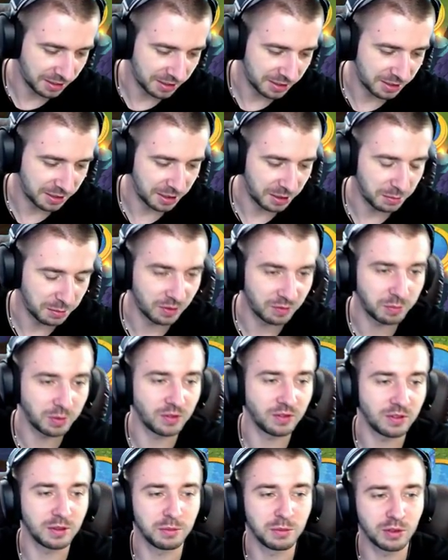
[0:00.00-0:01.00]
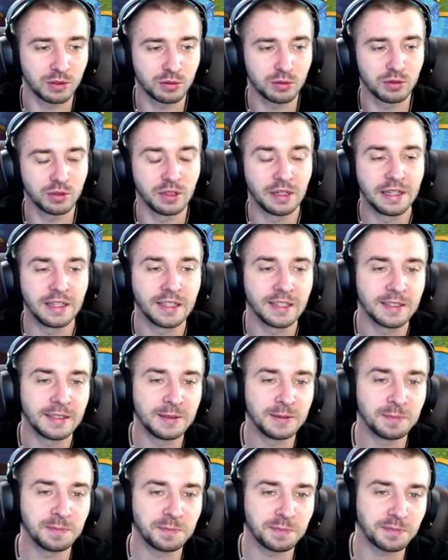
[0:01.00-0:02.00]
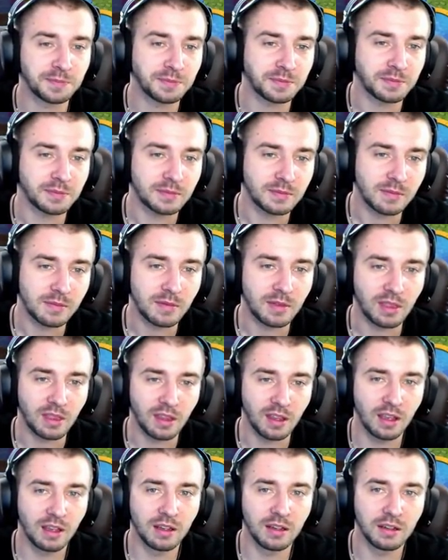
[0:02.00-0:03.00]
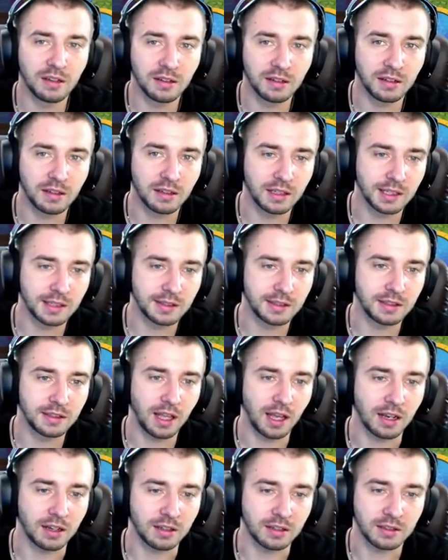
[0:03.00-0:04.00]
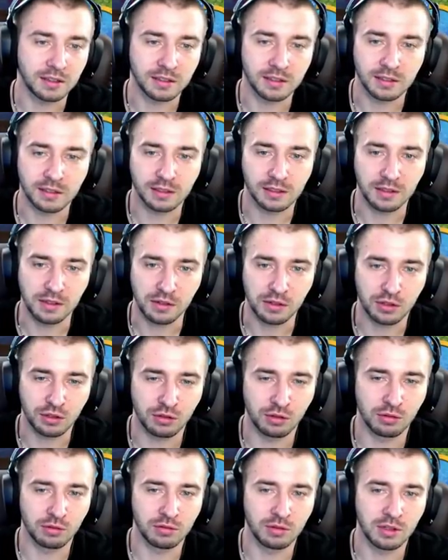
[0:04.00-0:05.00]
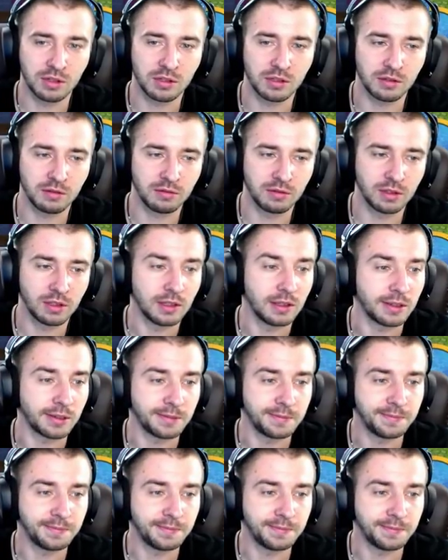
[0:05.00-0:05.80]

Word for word: стримов по Ведьмаку. А, так, что у нас сегодня?